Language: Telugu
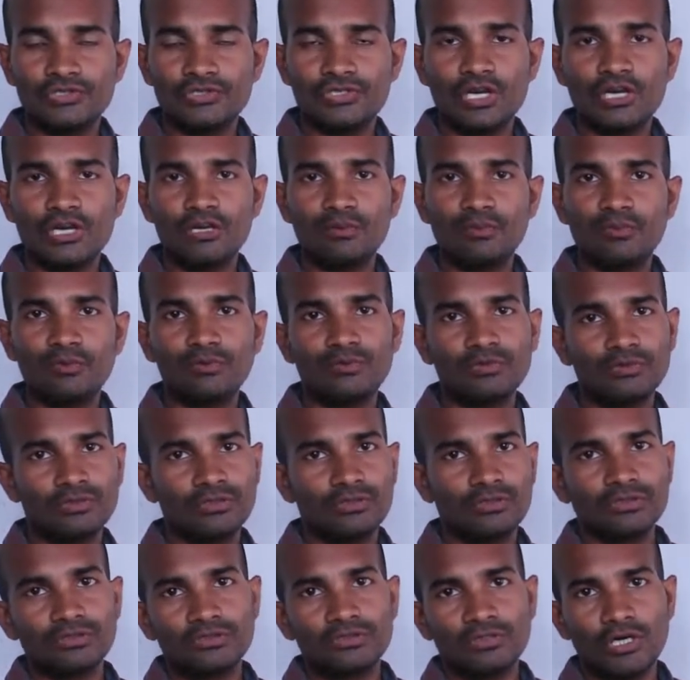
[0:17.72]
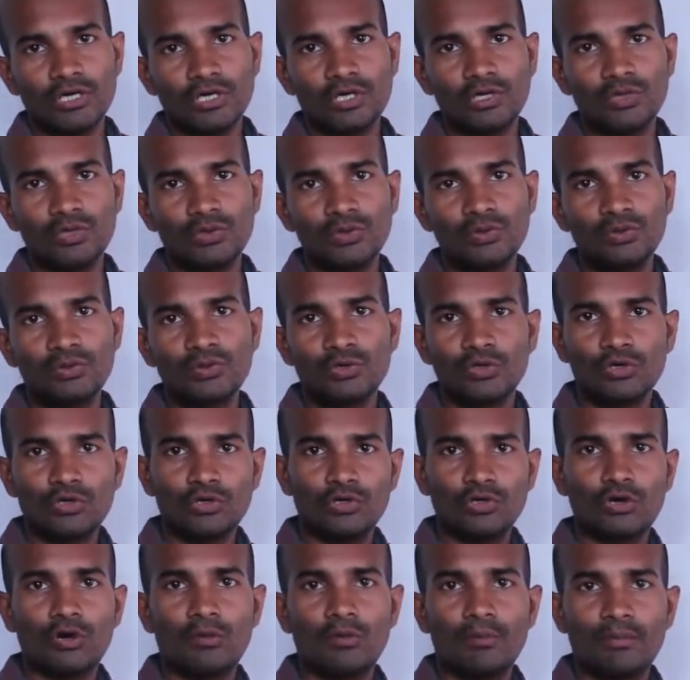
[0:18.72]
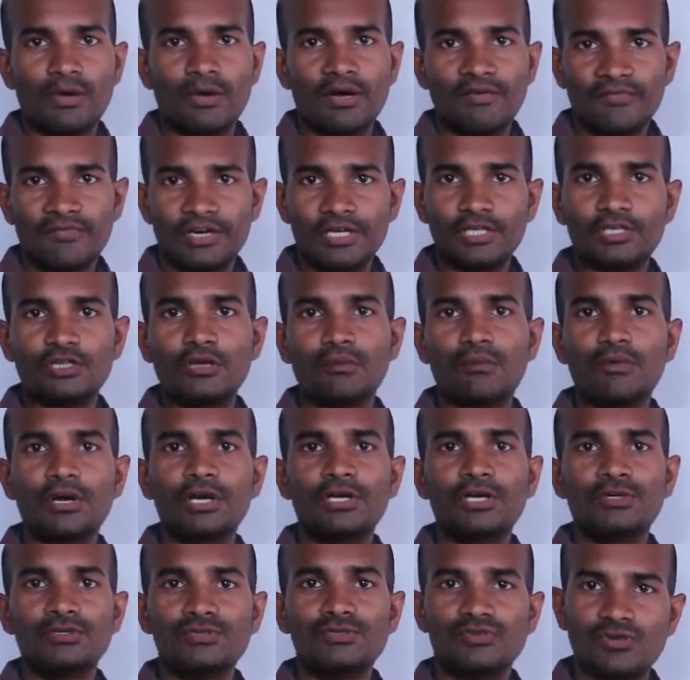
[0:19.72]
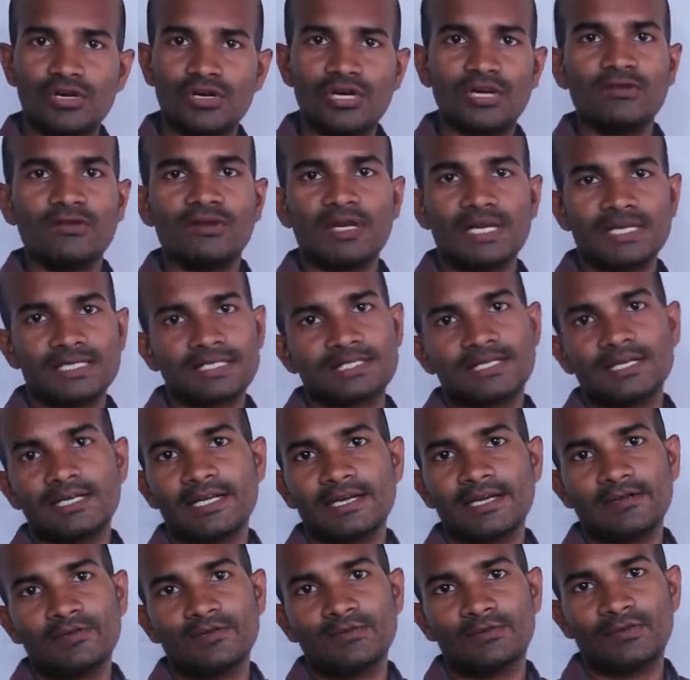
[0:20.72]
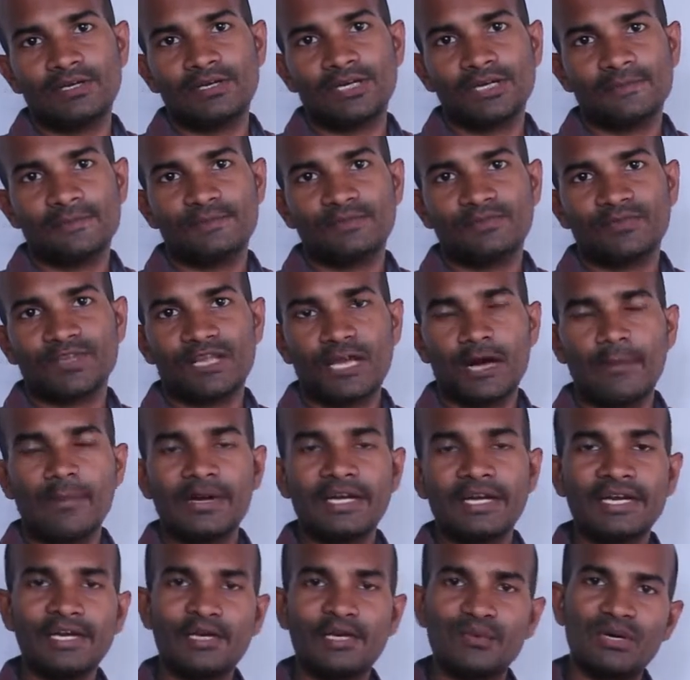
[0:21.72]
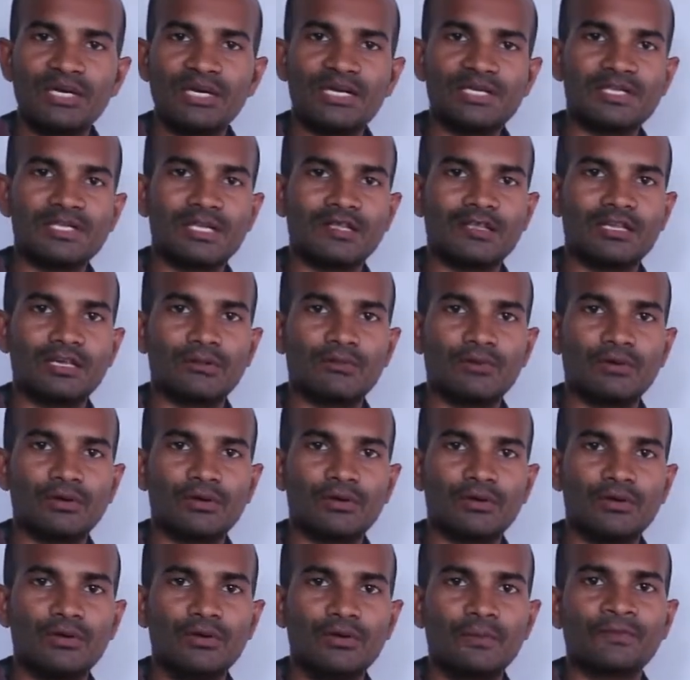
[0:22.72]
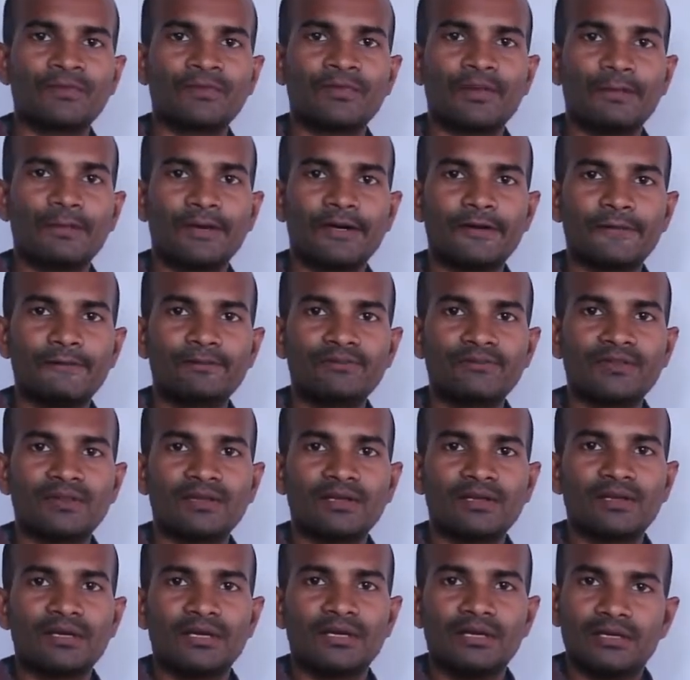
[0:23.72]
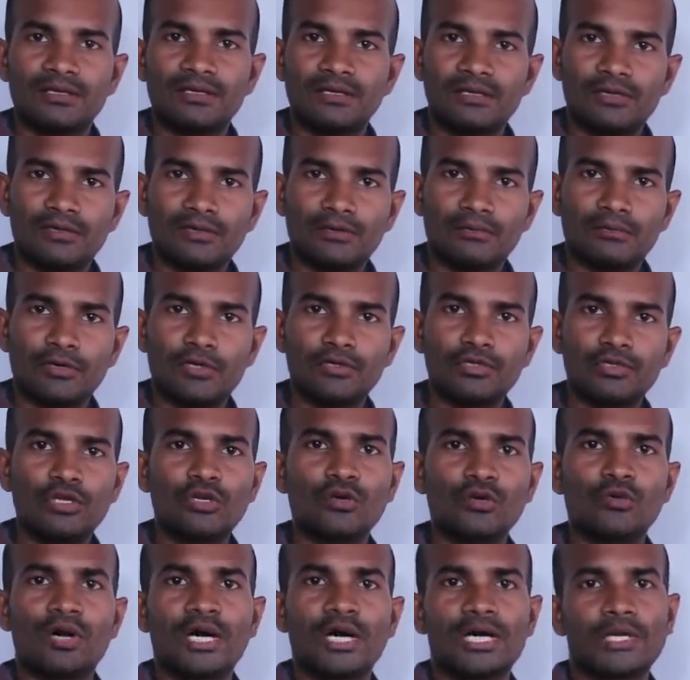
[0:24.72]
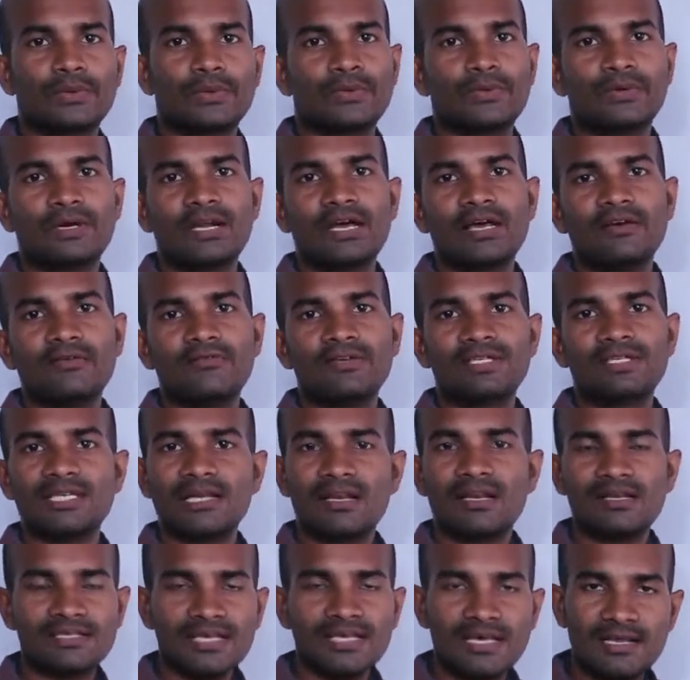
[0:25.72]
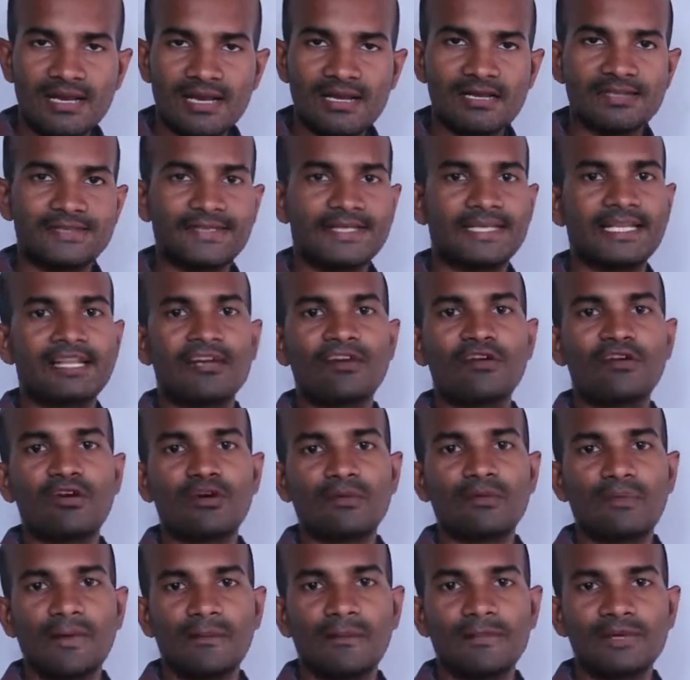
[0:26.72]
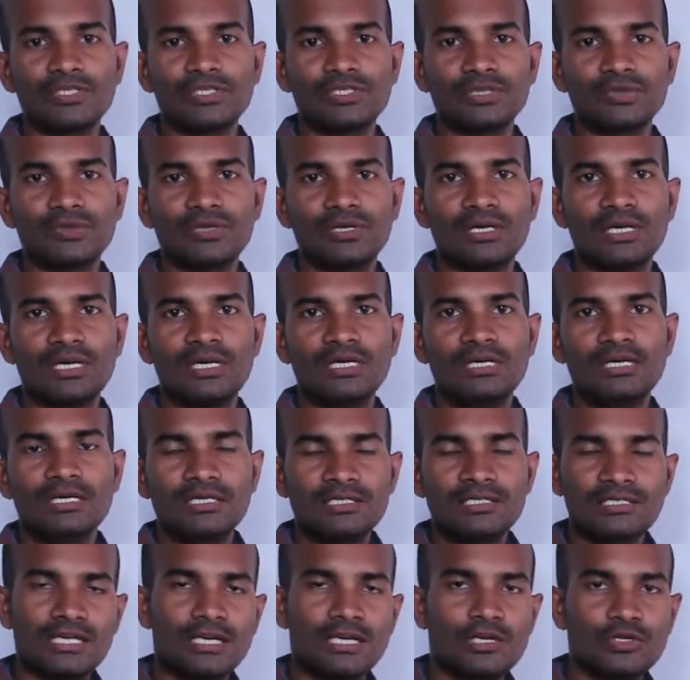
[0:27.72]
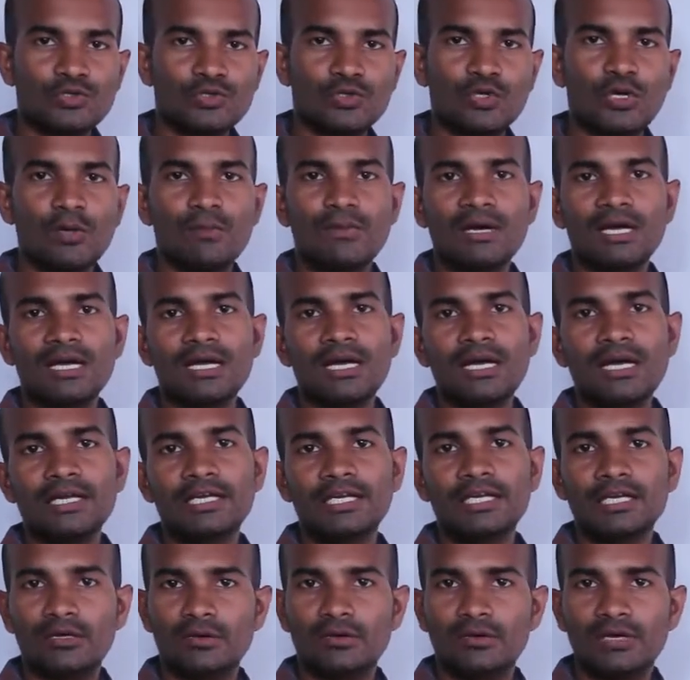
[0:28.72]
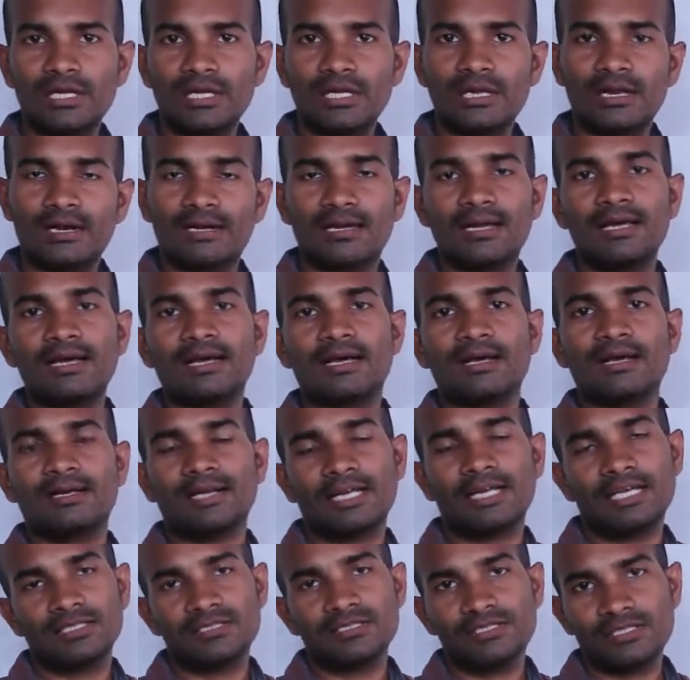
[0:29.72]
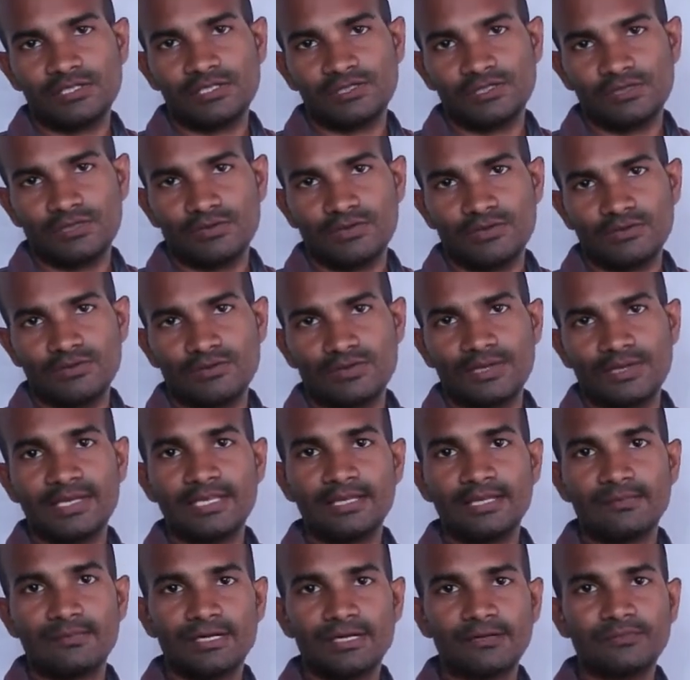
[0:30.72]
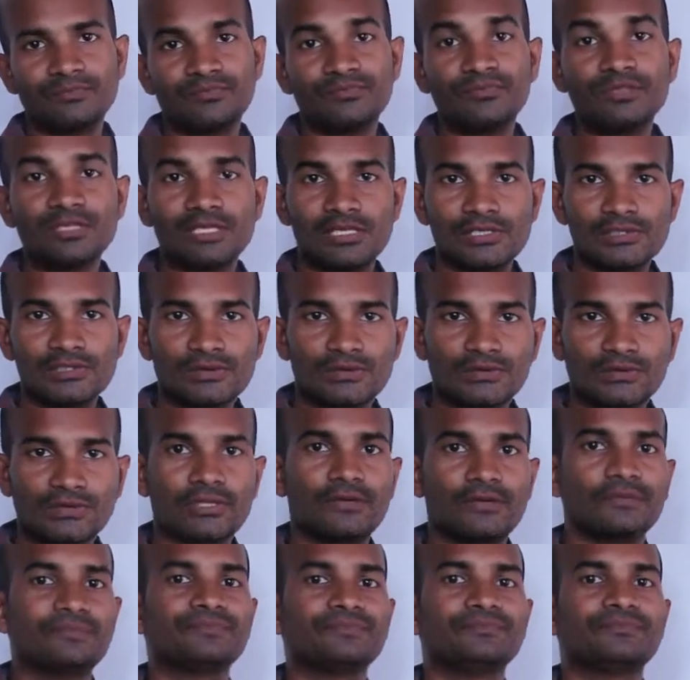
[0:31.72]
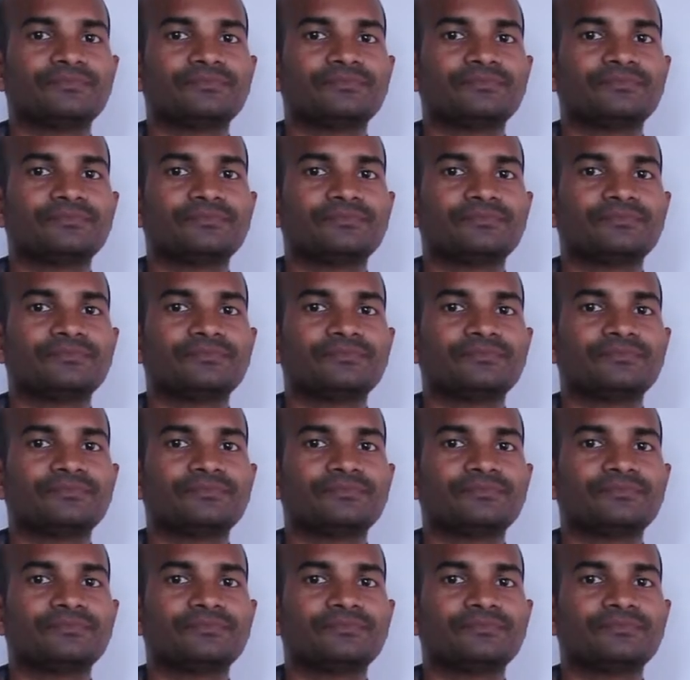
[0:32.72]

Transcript: జలుబు దగ్గు రొంప వీటితో పాటు జ్వరం లక్షణాలు అనేవి ఉంటాయి కాబట్టి ఇటువంటి సందర్భంలో మనం మందులు వాడకుండా విష రసాయనాలను శరీరంలోకి పంపించకుండా చాలా సులభంగా ఇంట్లోనే ఎట్లాగా నయం చేసుకోవచ్చు అనేది మనం తెలుసుకుందాం